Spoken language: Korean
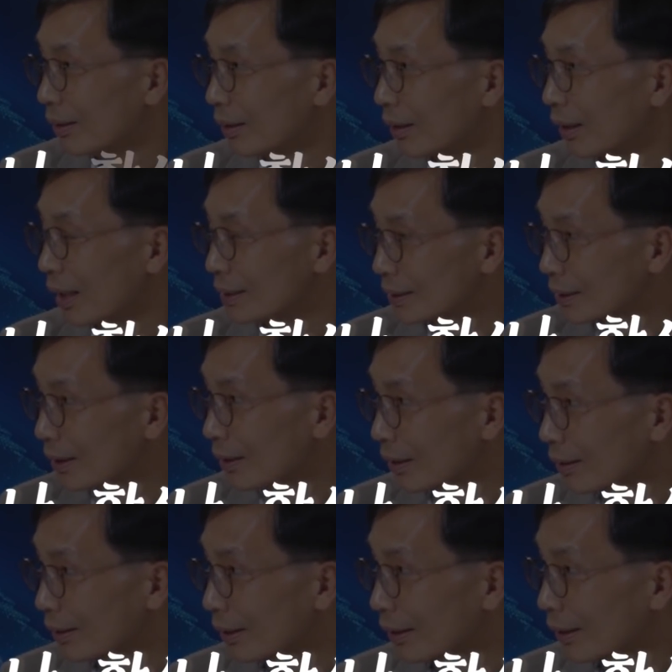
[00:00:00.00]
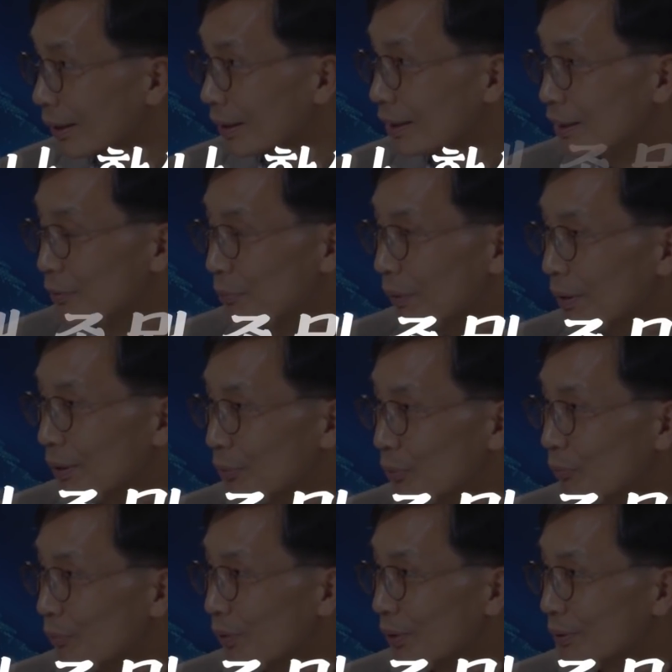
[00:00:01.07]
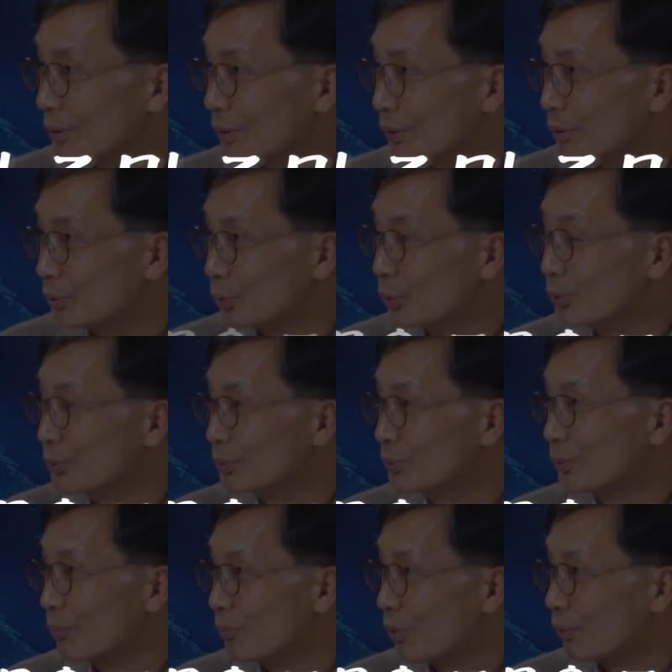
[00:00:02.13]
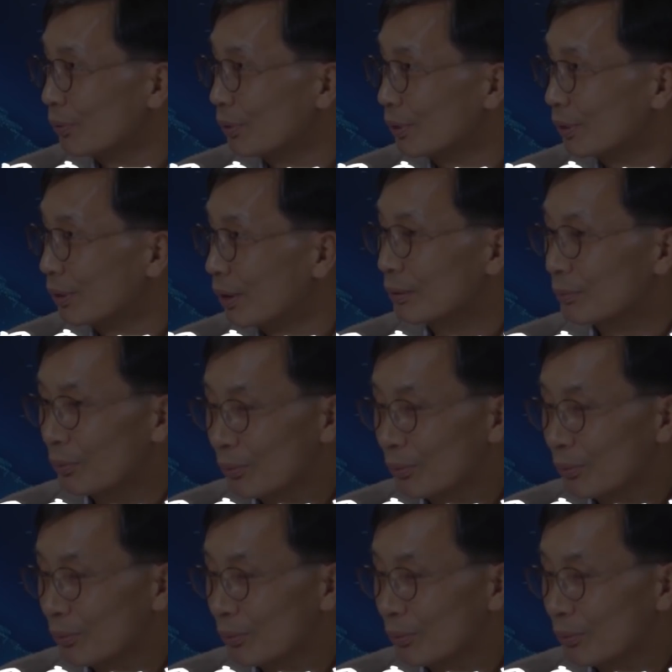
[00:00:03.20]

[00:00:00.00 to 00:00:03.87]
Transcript: 한 시간 안에 200개 종목에서 좋은 종목을